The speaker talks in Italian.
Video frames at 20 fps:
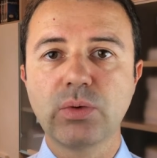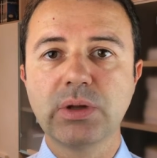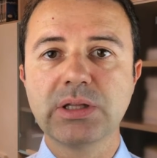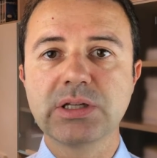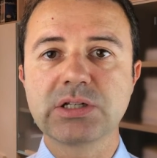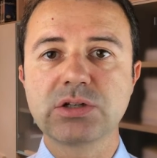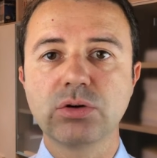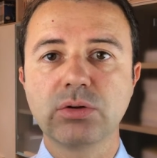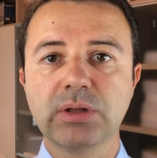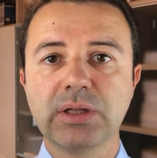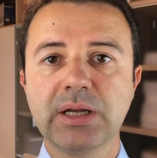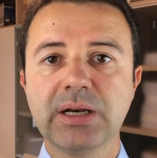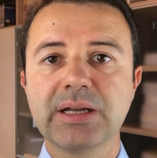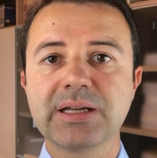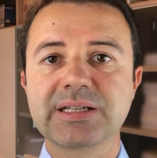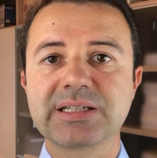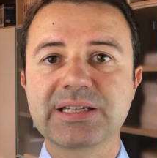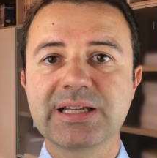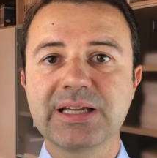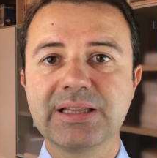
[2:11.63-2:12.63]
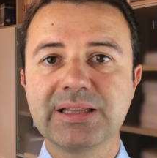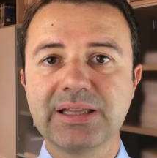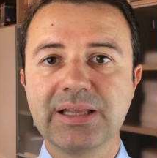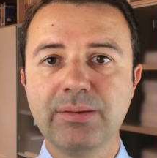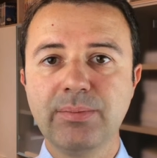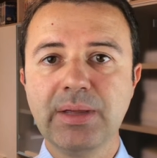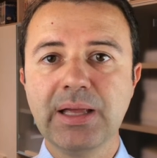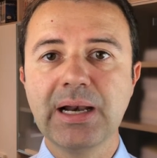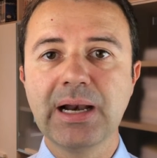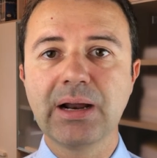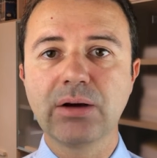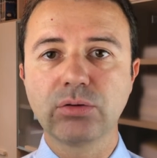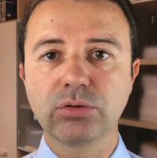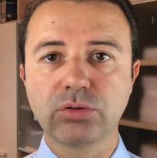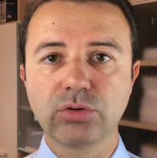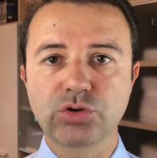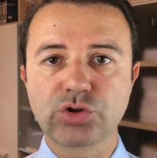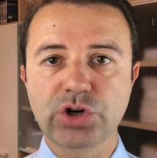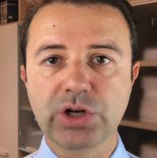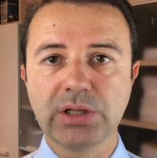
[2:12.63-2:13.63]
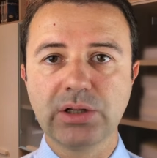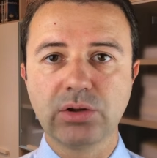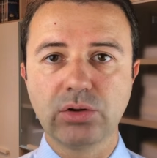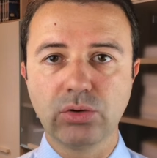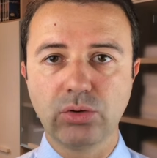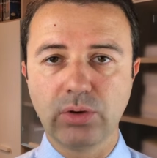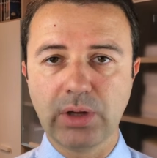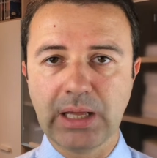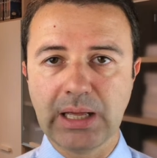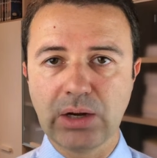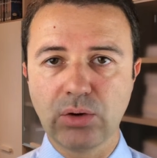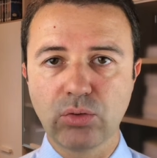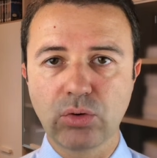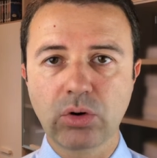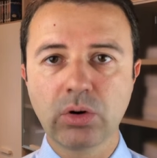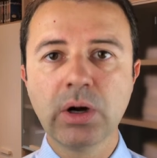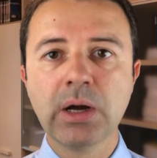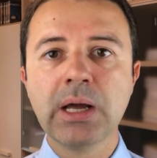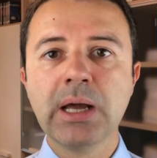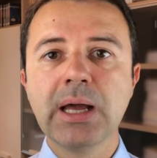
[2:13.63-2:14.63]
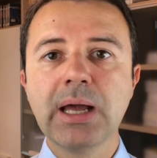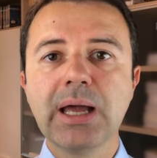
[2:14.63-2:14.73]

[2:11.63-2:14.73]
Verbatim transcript: quindi si ottiene 7.800 euro